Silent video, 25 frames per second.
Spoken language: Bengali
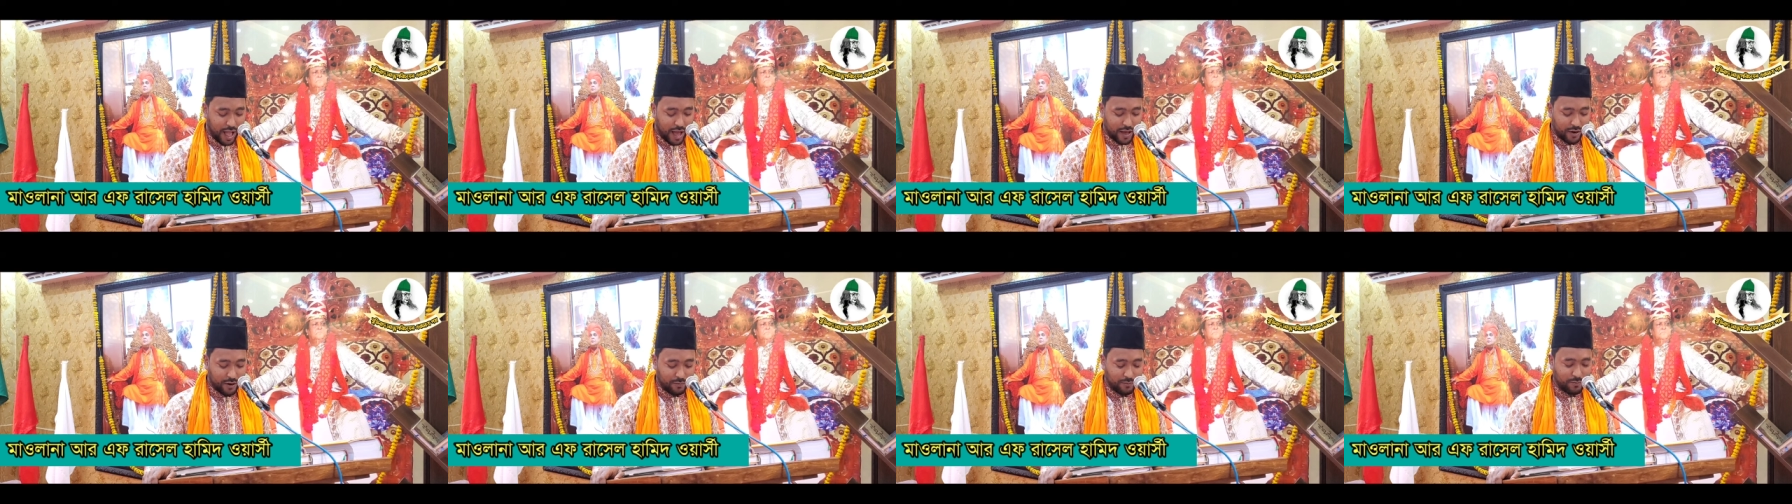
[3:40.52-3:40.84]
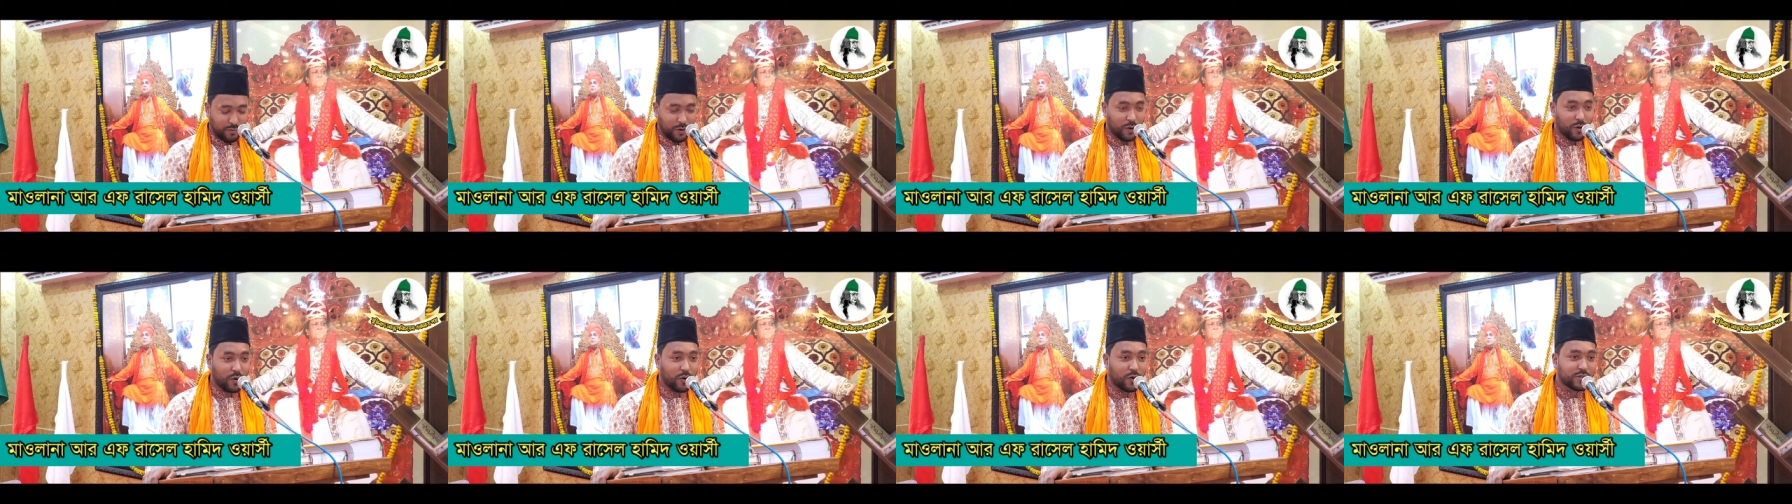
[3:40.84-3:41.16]

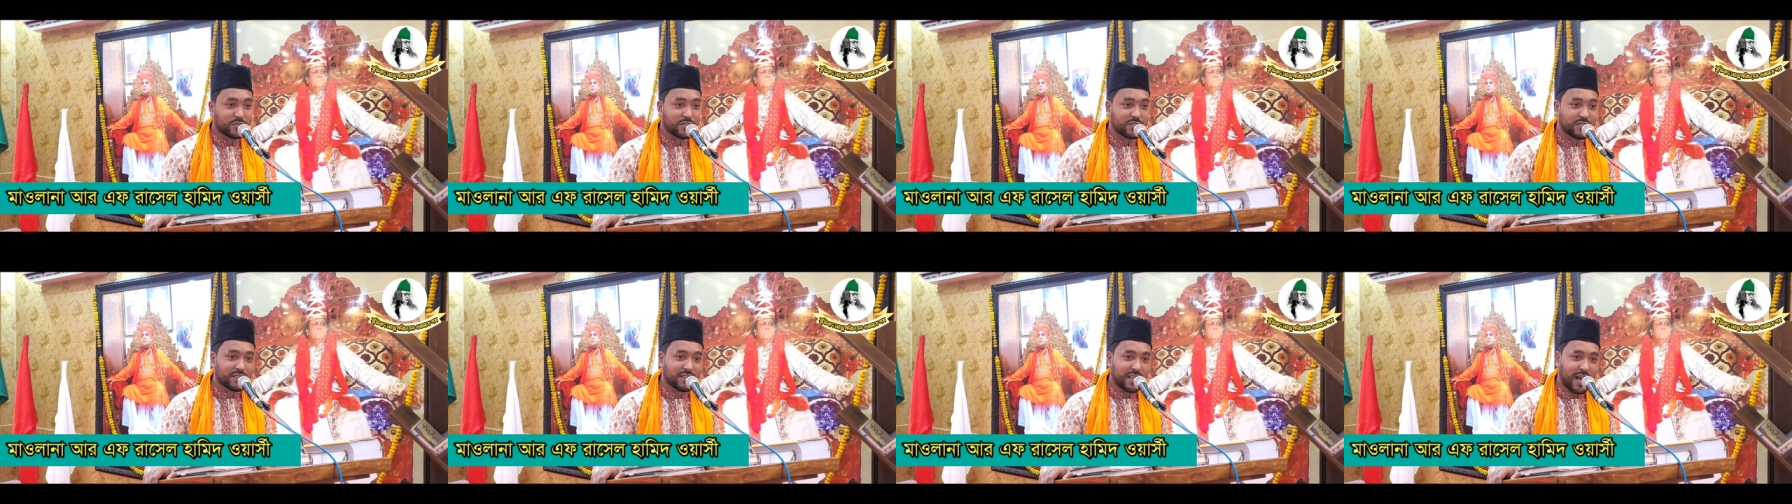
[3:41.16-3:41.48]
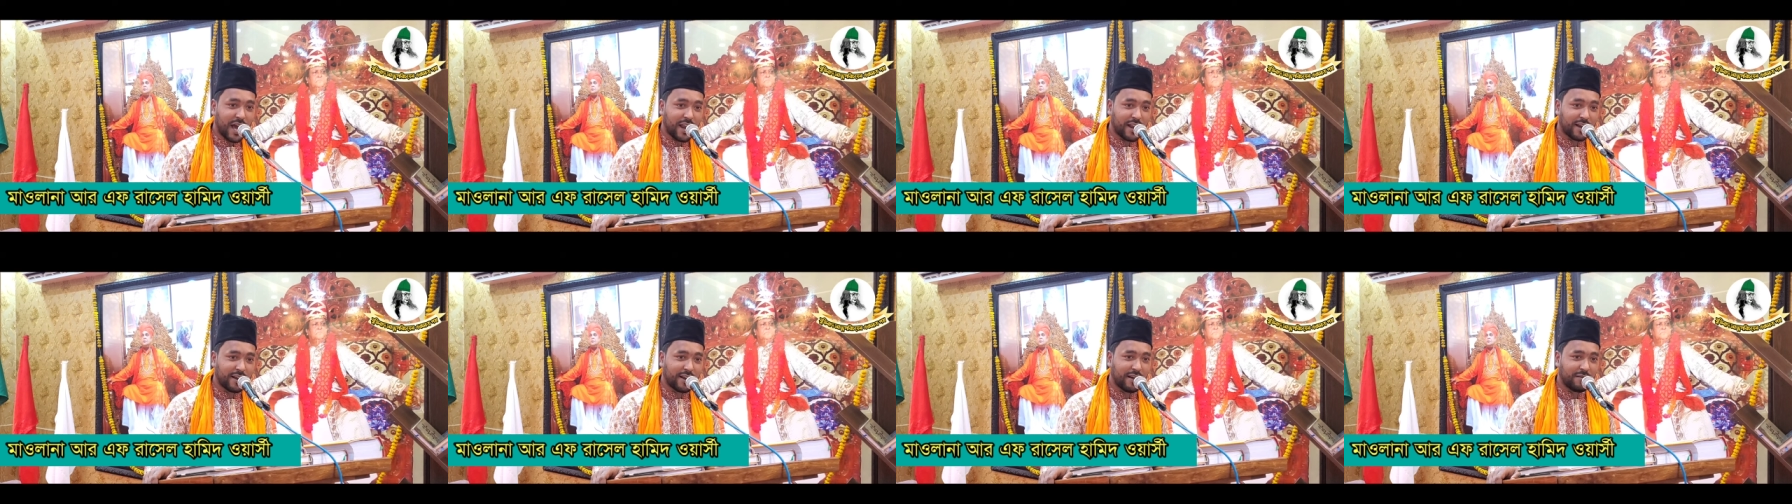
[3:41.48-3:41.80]
আরম্ভ করছে
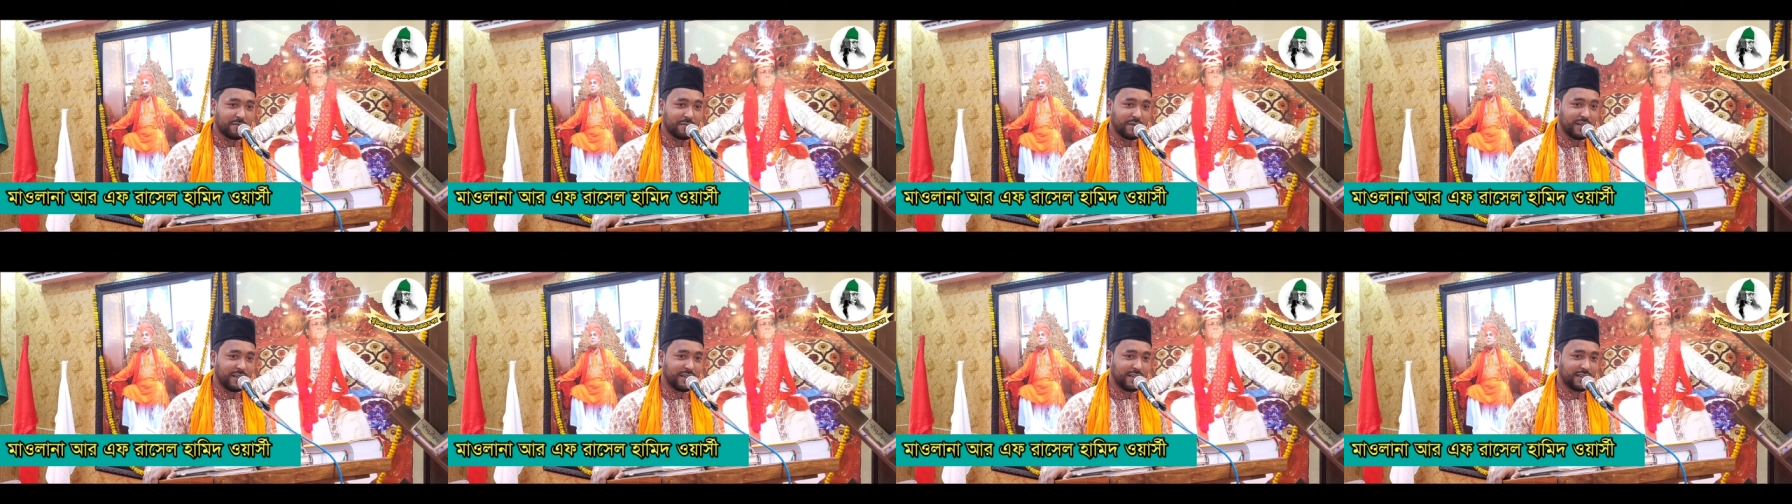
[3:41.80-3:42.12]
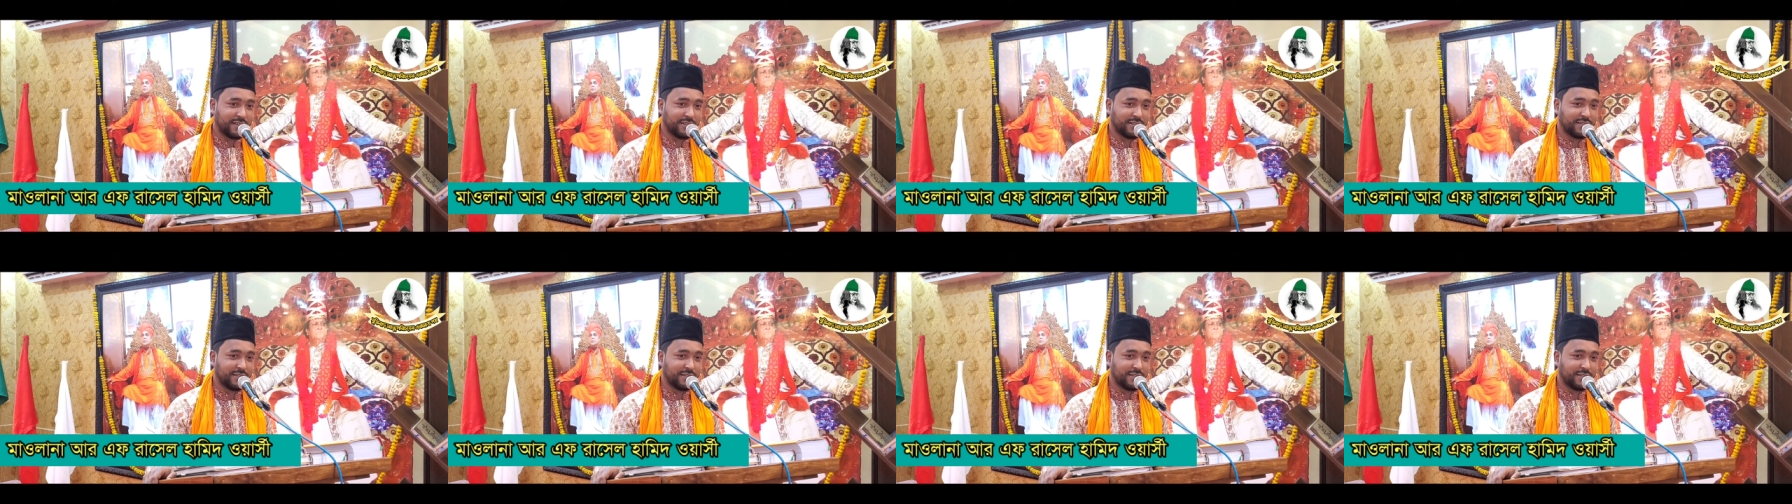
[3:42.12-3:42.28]
তার নামে